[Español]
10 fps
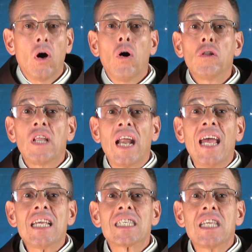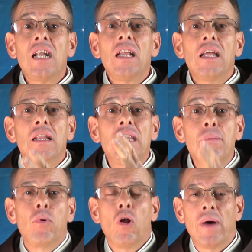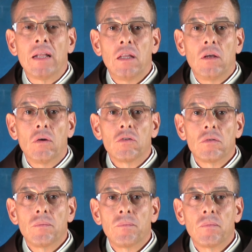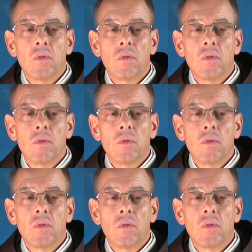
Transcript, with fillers: Otra es ser diplomáticos.